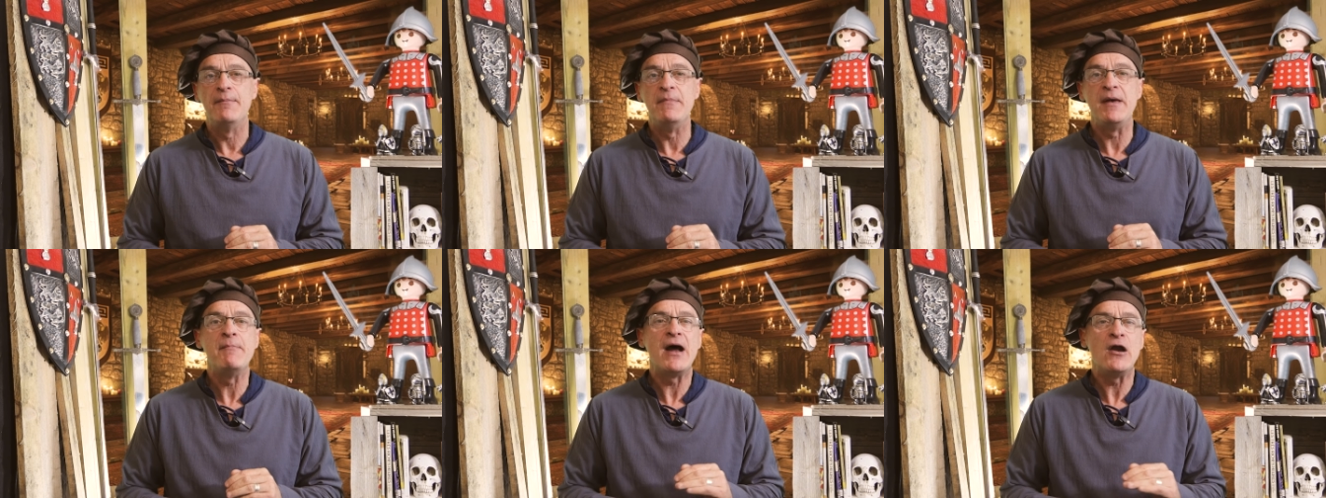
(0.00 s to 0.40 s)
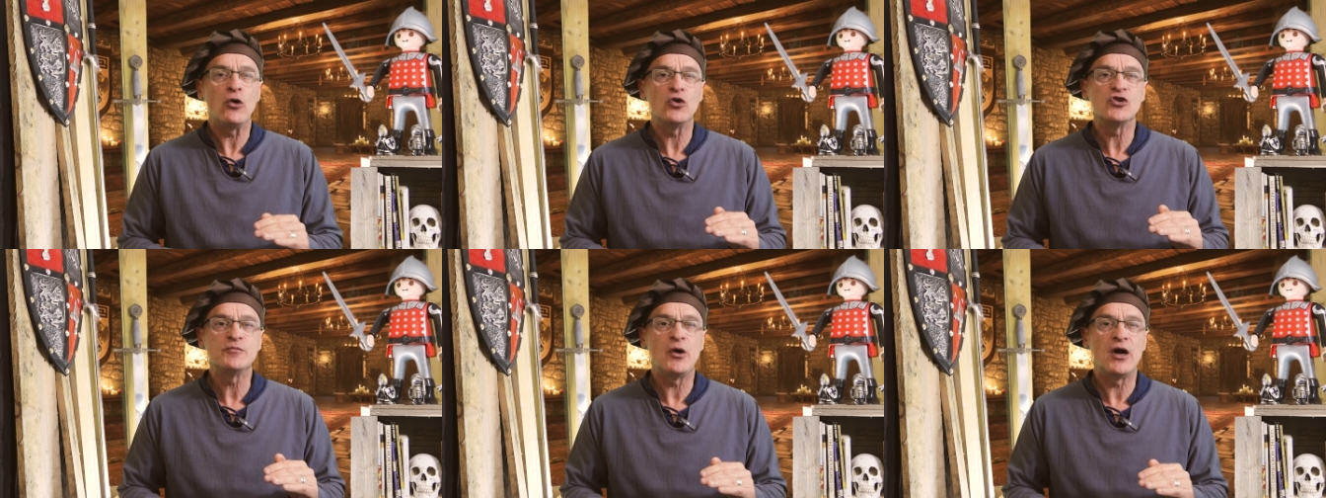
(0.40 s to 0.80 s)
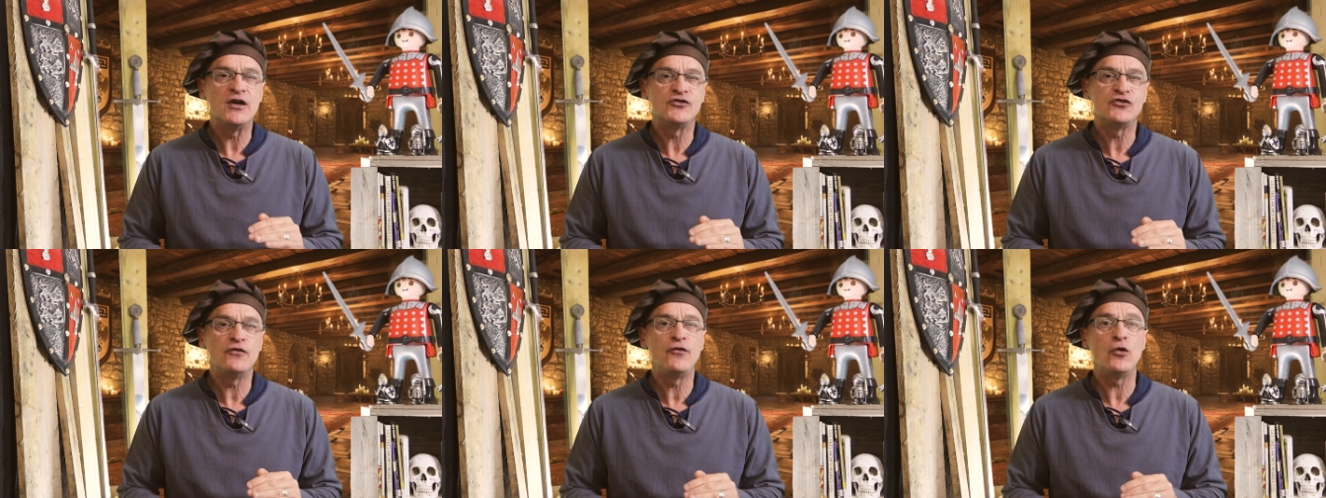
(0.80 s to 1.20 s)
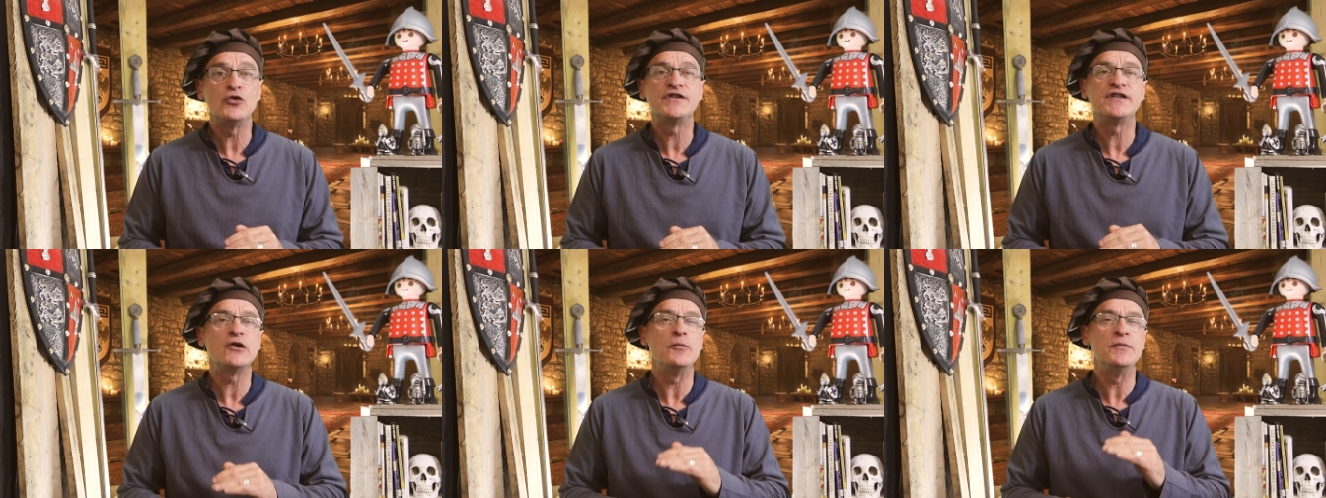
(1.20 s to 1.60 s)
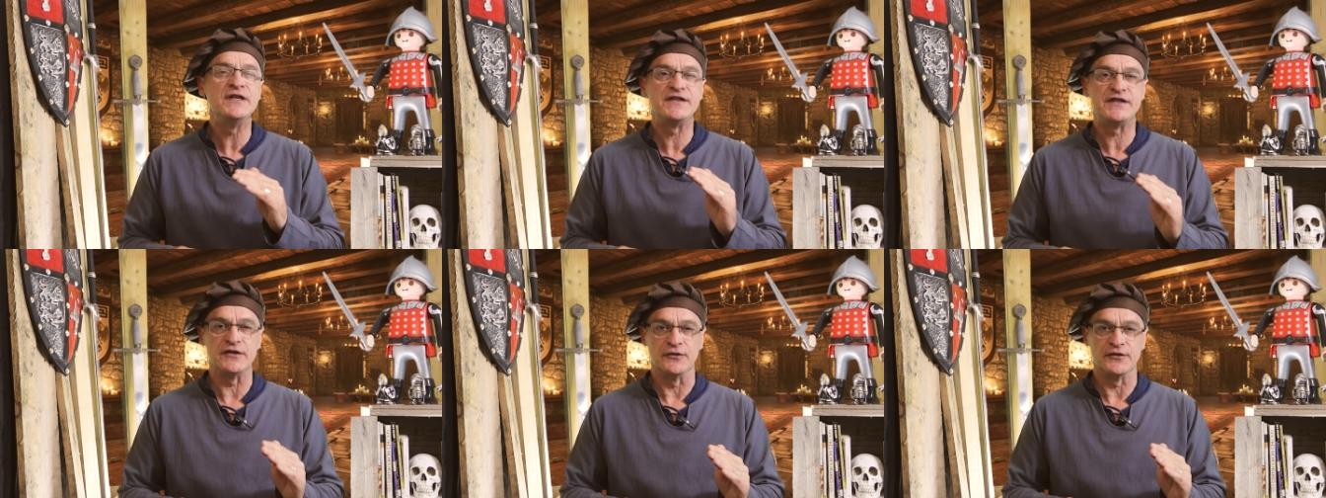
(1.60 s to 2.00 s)
mais malheureusement elle se veut aussi
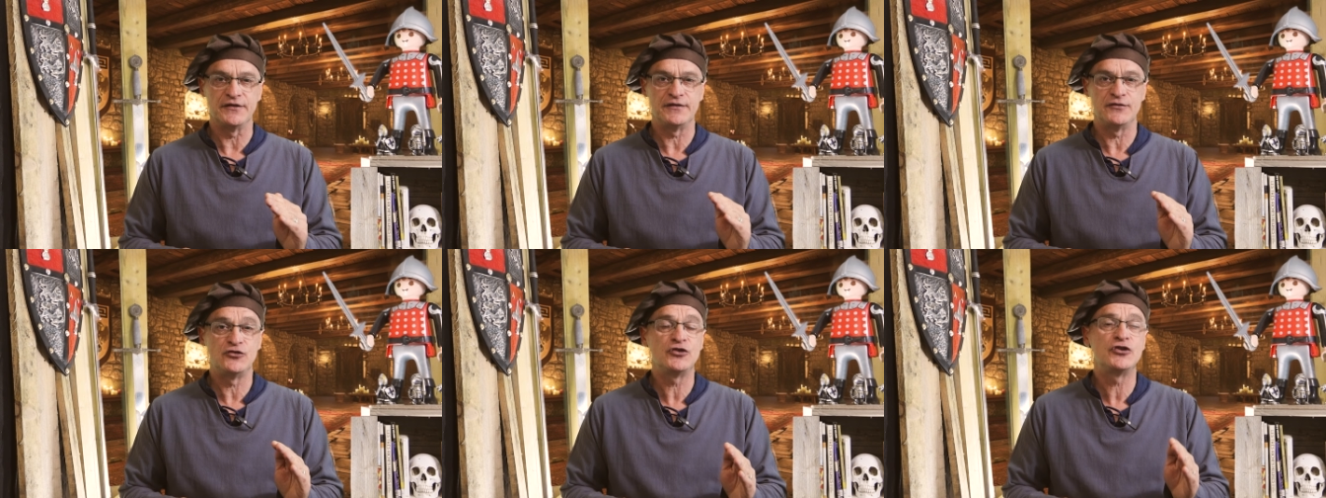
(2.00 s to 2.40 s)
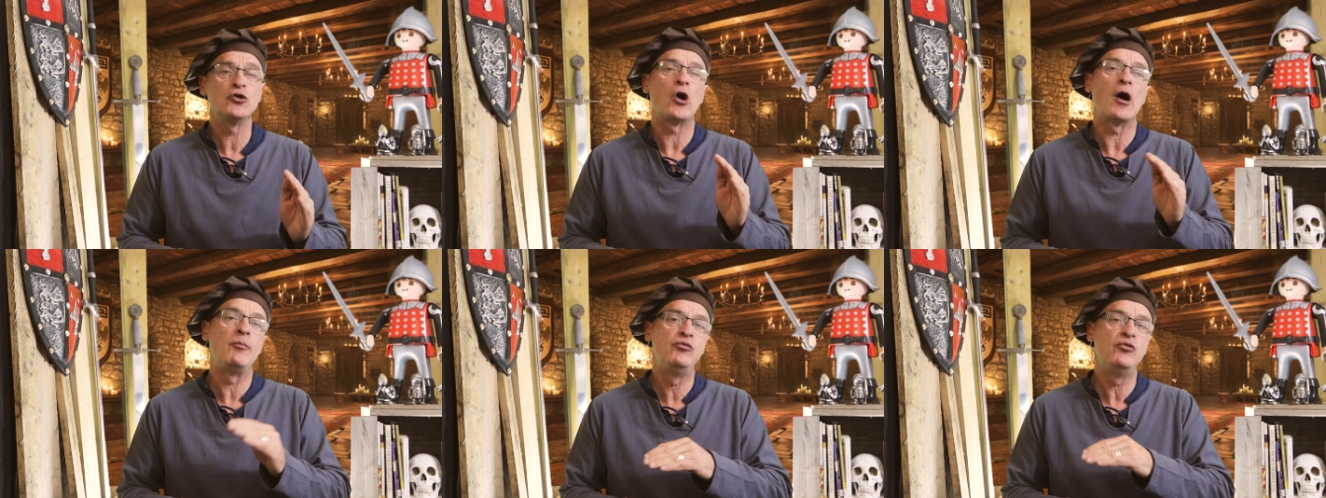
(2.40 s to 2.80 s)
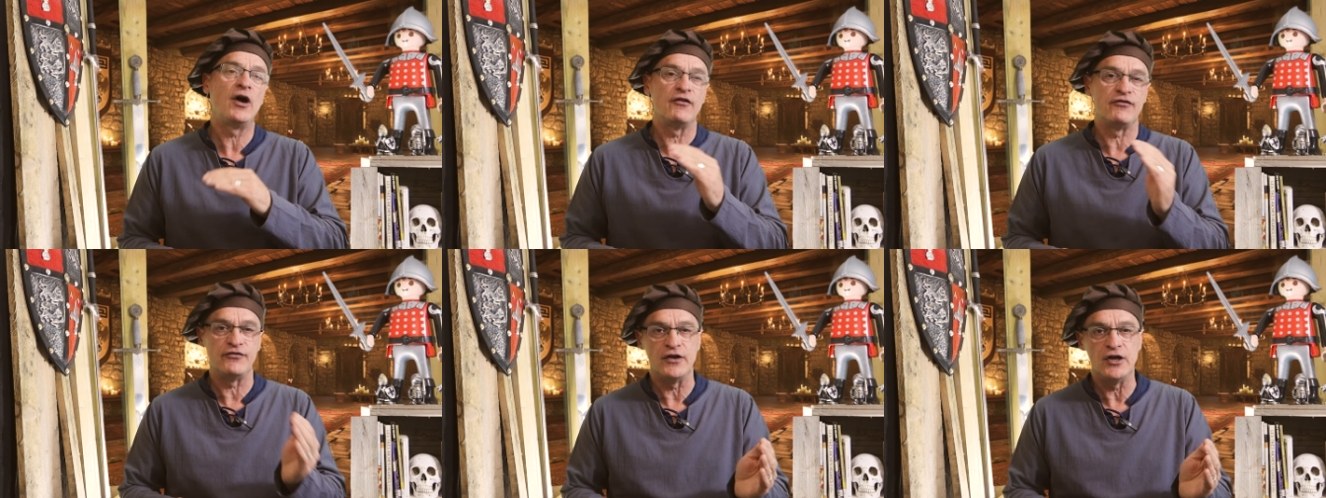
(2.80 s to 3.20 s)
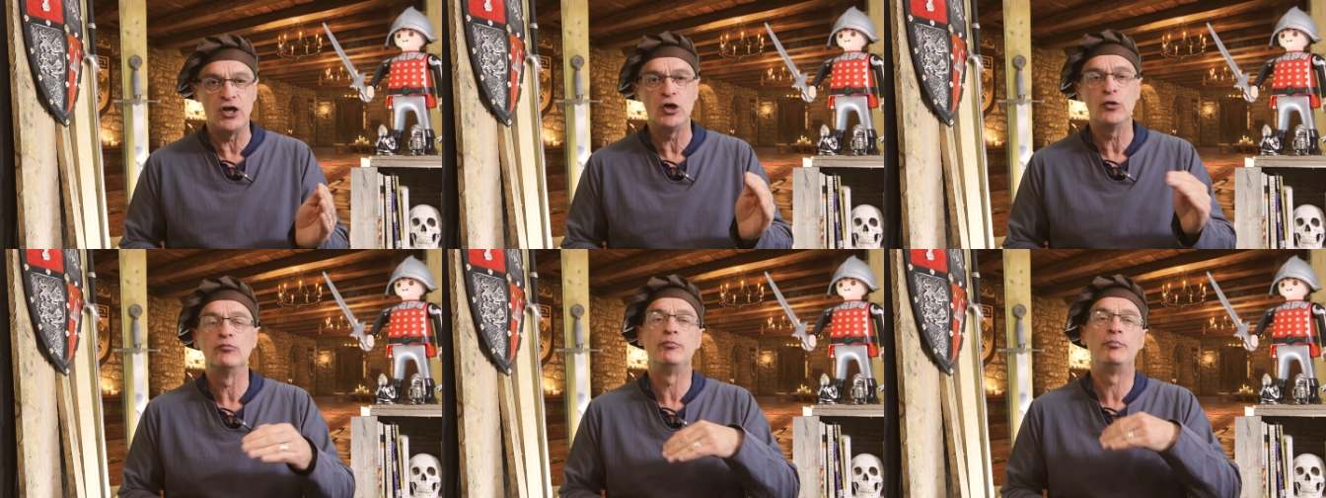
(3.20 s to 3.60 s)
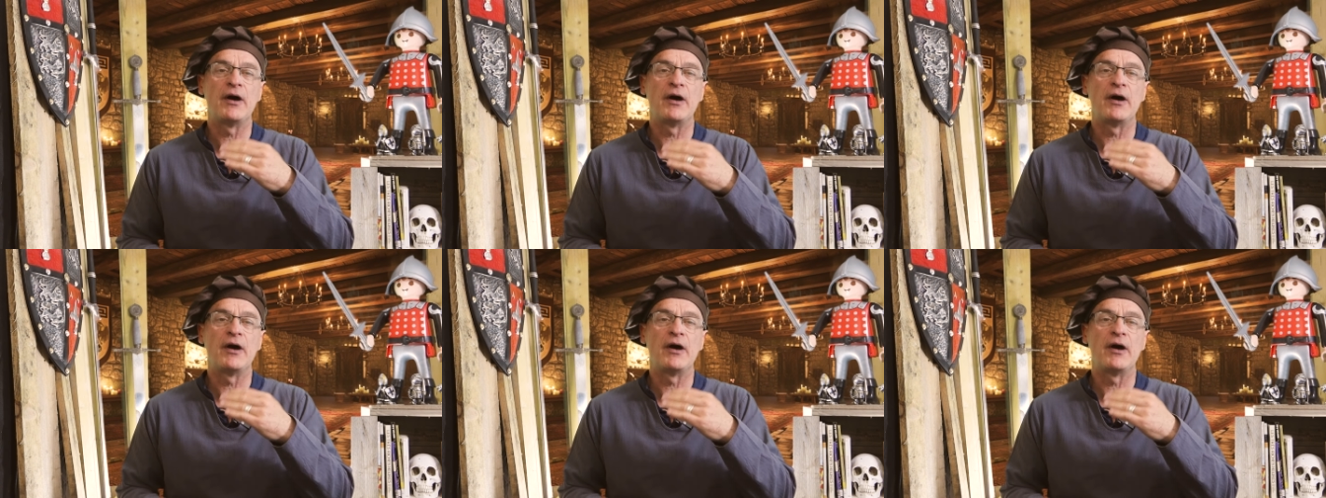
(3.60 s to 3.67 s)
omnisciente, ce qui aura pour effet,